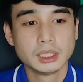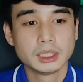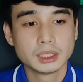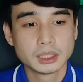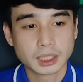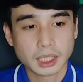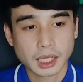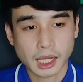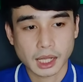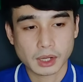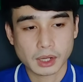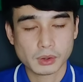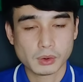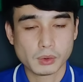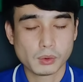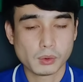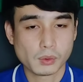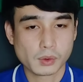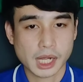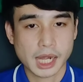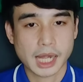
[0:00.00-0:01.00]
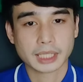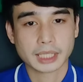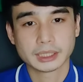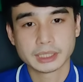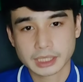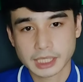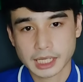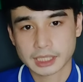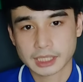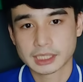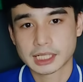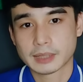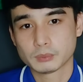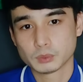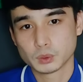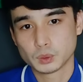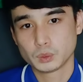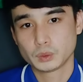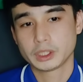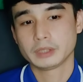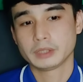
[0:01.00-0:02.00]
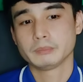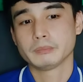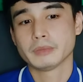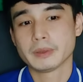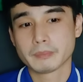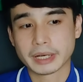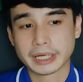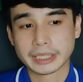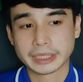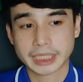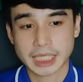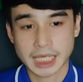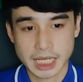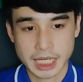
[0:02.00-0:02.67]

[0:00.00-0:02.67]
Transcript: หาโอกาสในการทำธุรกิจใหม่ๆได้